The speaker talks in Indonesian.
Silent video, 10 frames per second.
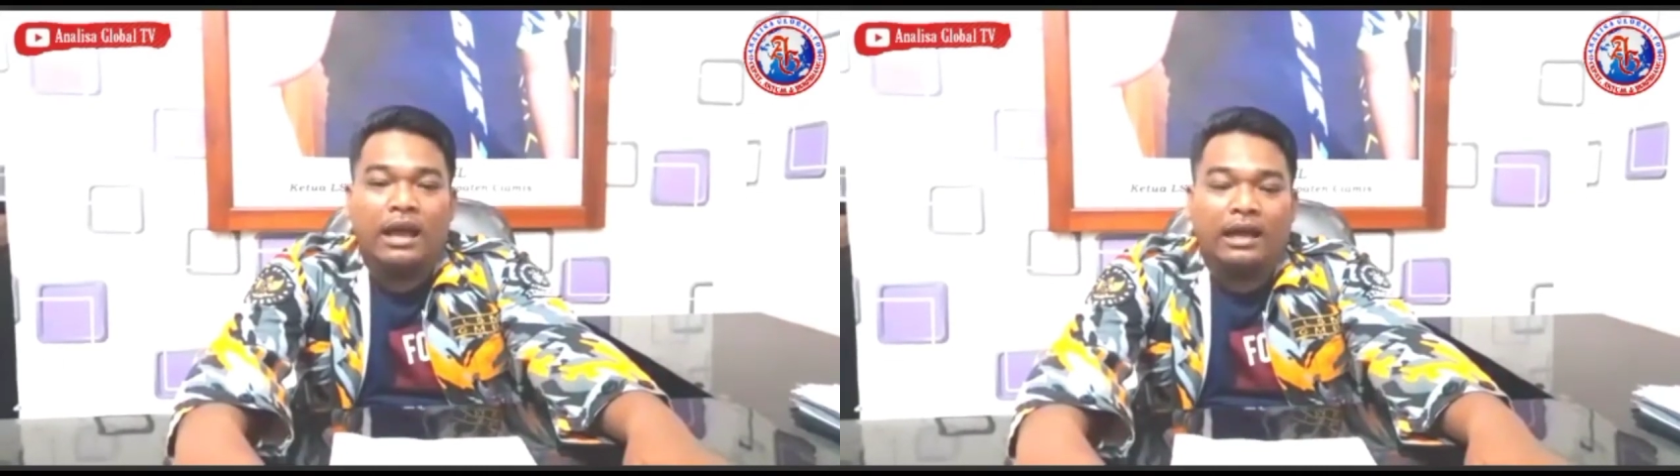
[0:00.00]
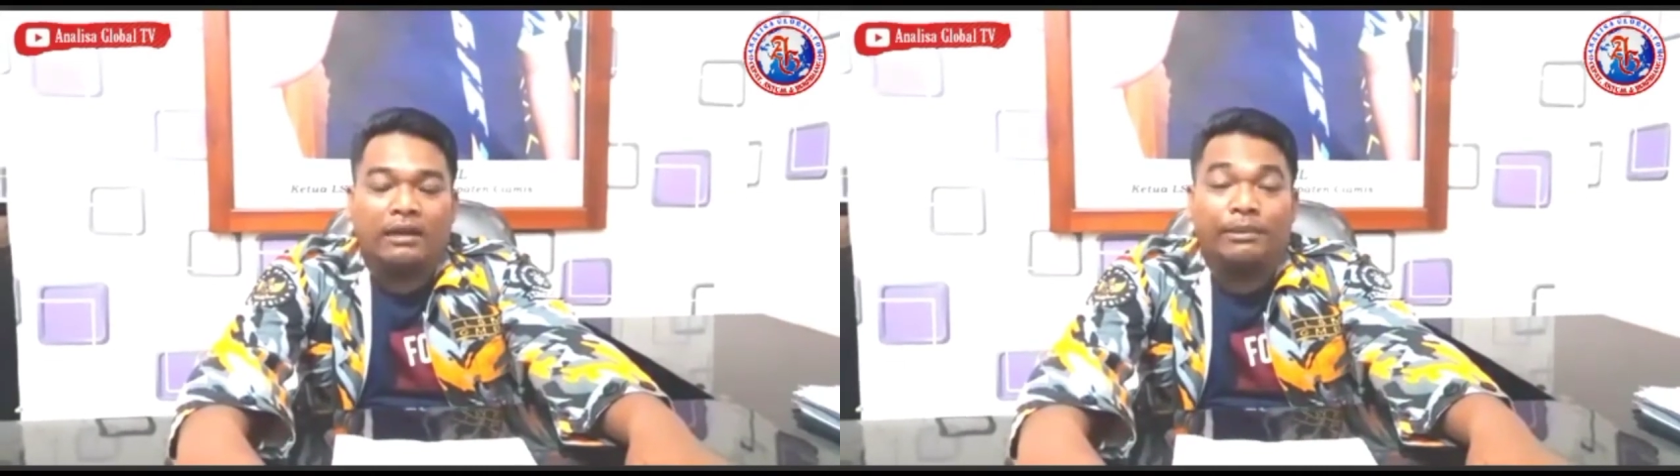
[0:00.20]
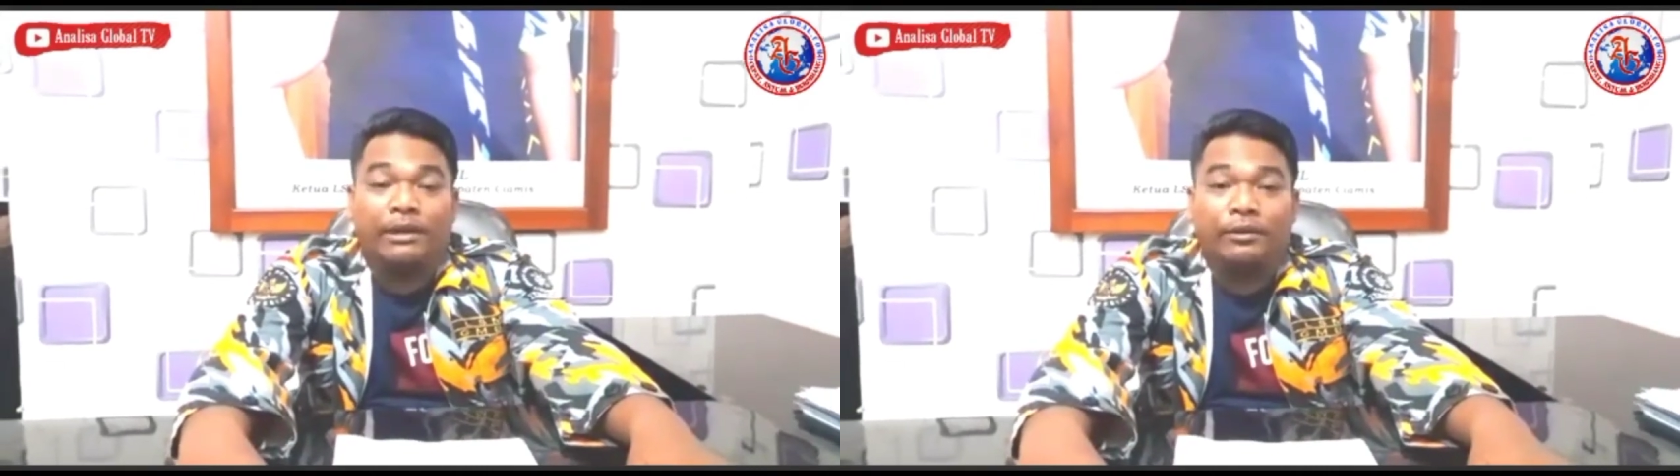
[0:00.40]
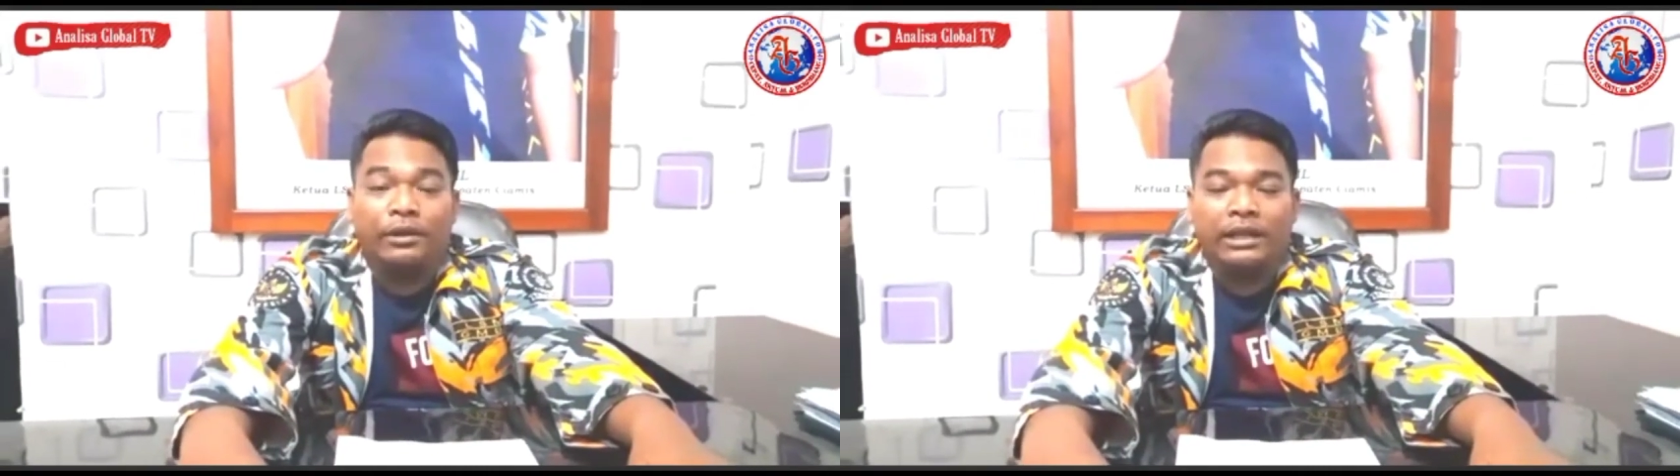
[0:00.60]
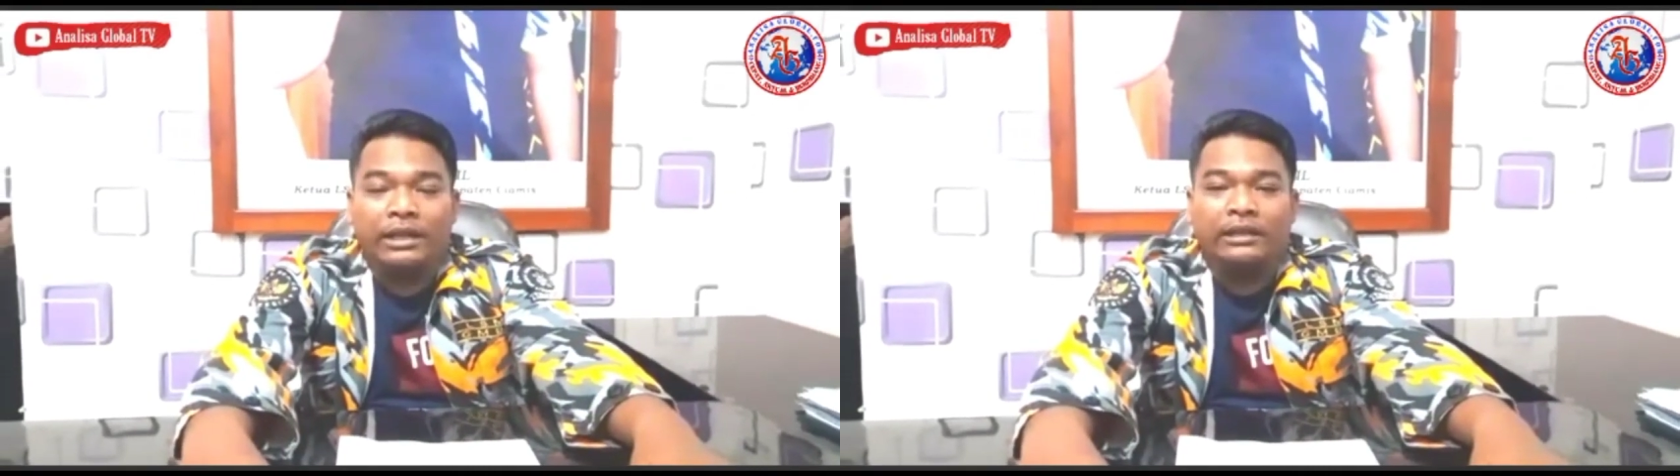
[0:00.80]
agar
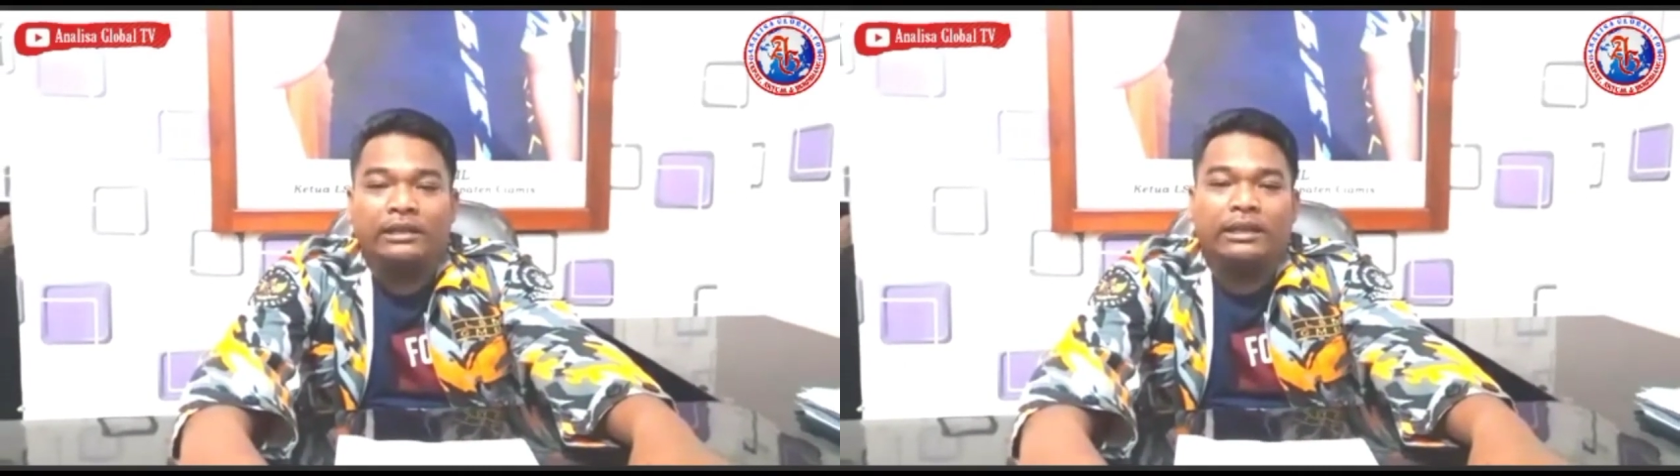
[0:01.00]
peduli